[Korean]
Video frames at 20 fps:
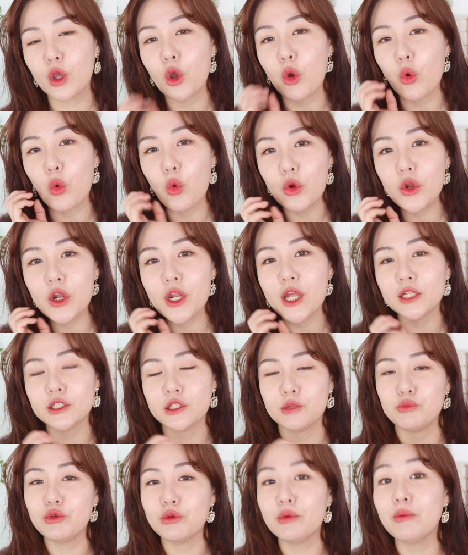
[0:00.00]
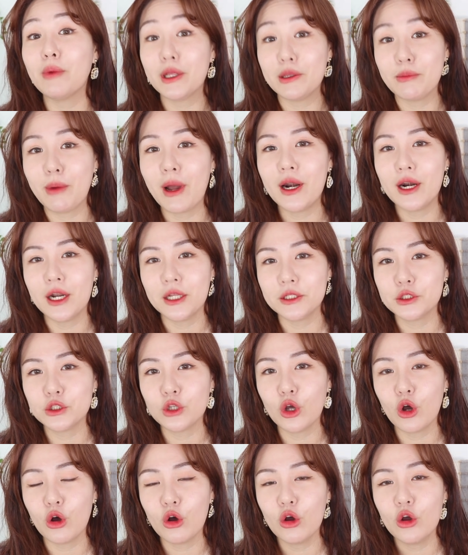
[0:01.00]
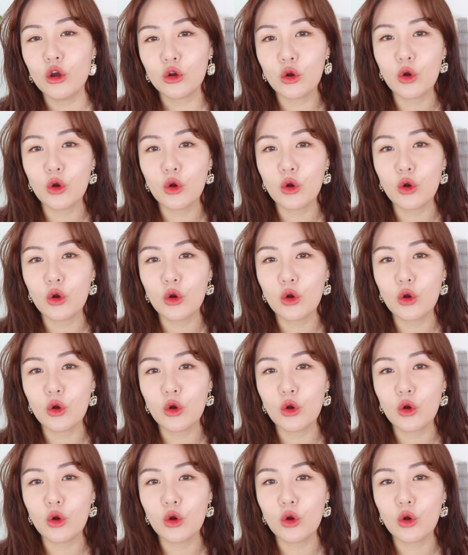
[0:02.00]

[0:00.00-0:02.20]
되게 오일리한 제품을 많이 발랐죠.